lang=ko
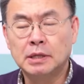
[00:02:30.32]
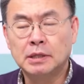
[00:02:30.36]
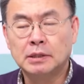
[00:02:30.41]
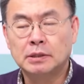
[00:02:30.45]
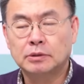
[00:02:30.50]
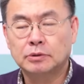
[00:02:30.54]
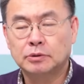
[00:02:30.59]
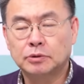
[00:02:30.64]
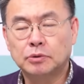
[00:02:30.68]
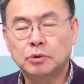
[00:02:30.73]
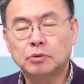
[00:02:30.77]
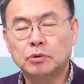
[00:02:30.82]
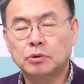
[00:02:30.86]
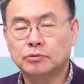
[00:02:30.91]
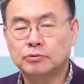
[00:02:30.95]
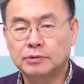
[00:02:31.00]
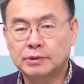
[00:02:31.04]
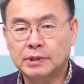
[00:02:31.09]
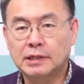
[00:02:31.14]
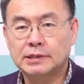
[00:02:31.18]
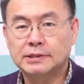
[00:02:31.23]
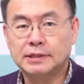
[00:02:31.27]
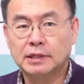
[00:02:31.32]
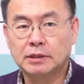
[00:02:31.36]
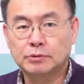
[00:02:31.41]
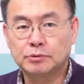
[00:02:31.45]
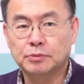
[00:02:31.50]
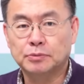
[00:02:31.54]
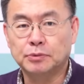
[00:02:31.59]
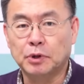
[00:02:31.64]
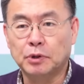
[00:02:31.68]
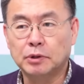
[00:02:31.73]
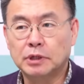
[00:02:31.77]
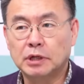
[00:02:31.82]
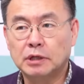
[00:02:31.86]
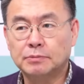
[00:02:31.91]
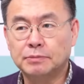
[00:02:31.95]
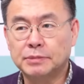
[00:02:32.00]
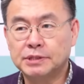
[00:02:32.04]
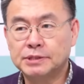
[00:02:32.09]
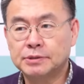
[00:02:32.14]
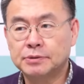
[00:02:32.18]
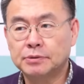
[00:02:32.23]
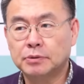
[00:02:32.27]
그런 것도 살짝 좀 영향을
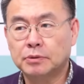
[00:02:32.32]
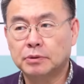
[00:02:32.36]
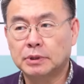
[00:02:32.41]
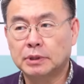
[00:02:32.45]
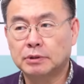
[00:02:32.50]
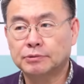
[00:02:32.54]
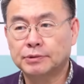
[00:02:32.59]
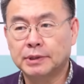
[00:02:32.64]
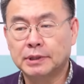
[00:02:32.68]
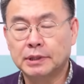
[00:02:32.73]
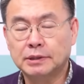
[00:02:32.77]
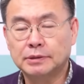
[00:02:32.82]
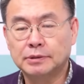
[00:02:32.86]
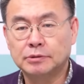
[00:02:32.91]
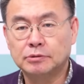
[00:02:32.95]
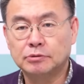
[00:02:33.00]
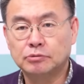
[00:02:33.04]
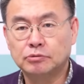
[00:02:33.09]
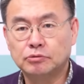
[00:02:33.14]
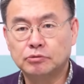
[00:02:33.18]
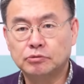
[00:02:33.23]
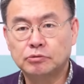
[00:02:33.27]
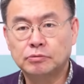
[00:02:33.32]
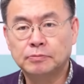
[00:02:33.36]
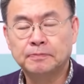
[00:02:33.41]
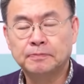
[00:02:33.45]
미친 거라고 생각이 들고